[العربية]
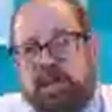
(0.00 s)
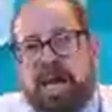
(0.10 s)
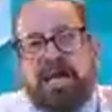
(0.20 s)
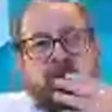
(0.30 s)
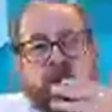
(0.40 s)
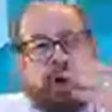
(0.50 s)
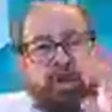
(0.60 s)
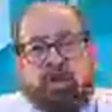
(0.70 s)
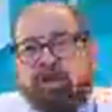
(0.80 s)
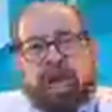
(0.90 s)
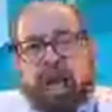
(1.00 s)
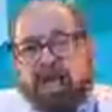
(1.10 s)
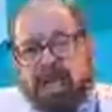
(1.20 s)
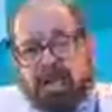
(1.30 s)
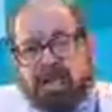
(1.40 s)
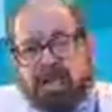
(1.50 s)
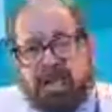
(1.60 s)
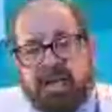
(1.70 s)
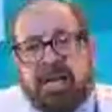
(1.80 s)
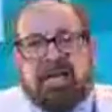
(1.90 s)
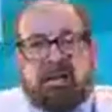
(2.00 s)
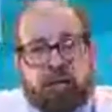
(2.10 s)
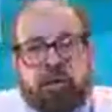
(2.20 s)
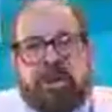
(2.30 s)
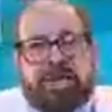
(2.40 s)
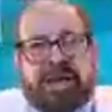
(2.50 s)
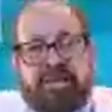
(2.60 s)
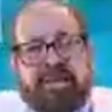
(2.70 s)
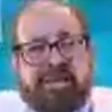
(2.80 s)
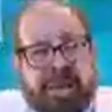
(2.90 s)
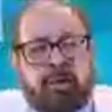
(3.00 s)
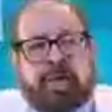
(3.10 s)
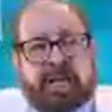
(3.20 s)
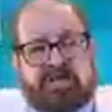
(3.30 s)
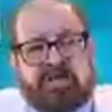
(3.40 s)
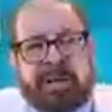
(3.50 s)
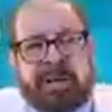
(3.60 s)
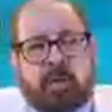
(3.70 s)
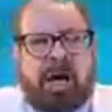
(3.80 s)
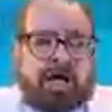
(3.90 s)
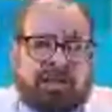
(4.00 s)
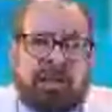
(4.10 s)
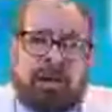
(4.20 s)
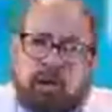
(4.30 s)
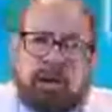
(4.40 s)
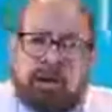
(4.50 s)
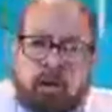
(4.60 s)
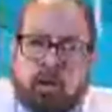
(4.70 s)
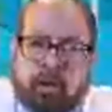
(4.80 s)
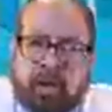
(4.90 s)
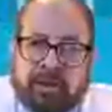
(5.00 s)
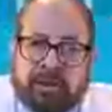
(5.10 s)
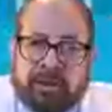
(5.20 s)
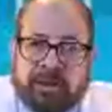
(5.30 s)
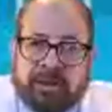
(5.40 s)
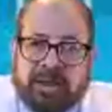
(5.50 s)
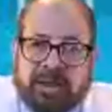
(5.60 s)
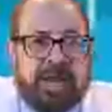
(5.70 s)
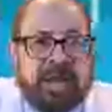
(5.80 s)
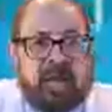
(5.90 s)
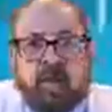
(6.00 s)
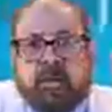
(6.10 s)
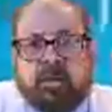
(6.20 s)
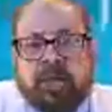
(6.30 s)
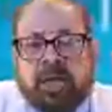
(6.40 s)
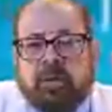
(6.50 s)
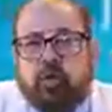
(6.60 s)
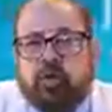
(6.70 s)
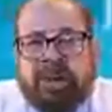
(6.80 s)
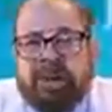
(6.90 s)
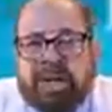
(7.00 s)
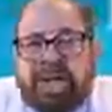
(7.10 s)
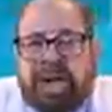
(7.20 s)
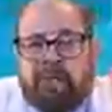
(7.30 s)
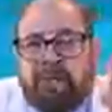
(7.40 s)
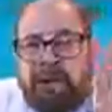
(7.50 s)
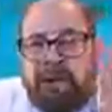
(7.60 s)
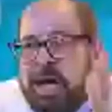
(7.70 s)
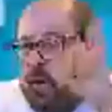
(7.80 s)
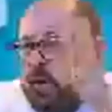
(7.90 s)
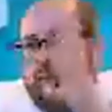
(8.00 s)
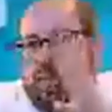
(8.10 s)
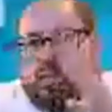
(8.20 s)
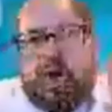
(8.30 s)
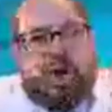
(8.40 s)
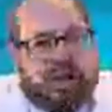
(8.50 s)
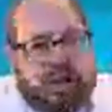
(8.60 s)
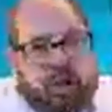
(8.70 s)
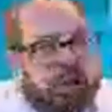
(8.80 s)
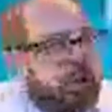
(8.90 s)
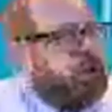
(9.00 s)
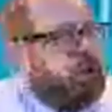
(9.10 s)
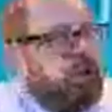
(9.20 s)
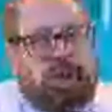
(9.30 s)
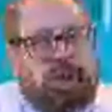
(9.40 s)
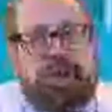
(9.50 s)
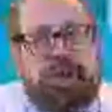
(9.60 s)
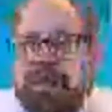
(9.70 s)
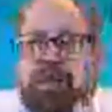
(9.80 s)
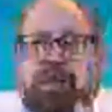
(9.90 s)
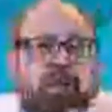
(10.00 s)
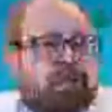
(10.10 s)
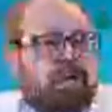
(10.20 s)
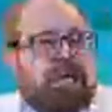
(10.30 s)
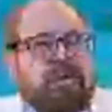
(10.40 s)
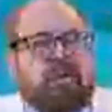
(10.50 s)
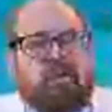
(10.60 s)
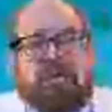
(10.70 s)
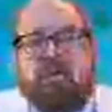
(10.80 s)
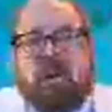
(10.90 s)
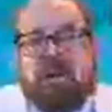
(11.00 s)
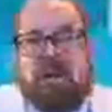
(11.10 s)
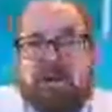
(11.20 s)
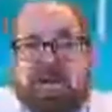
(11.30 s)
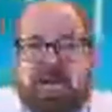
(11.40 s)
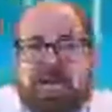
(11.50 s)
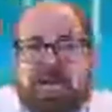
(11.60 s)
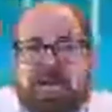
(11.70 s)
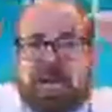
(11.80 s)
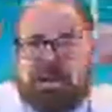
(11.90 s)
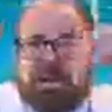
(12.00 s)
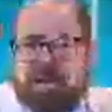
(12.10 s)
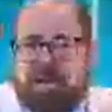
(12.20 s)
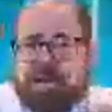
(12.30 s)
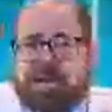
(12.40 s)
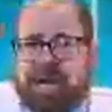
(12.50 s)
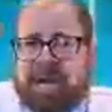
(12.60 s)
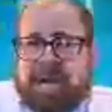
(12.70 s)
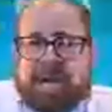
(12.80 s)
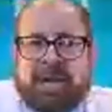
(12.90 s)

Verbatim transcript: اي قرح بتتعالج لكن طول ما انت بتاخد اسباب القرح هتفضل القرح موجوده زي كرونز طول ما انت خايف وقلقان ومرعوب وانا عندي كرونز ويجي لي ناس انا عندي كرونز انا عندي كرونز هو كرونز ده ايه شيطان يعني لبس إيه اهلك